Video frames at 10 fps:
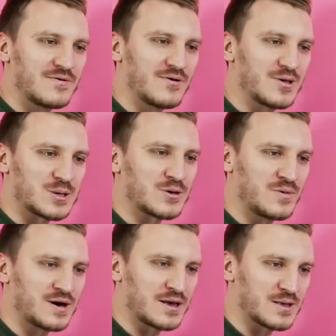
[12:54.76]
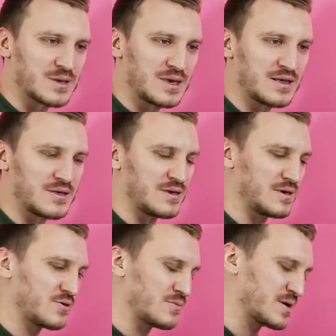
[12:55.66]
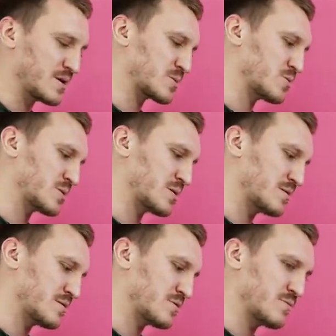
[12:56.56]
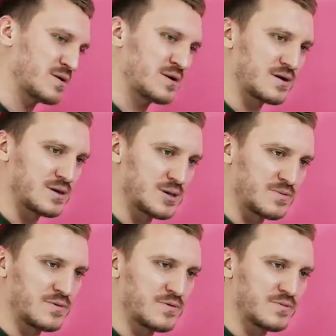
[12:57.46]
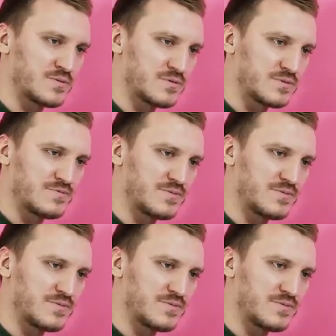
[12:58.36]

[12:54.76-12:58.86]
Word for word: Голос Тома Хэнс. Нет, не Том Хэнс, господи, Тома Харди здесь, по-моему.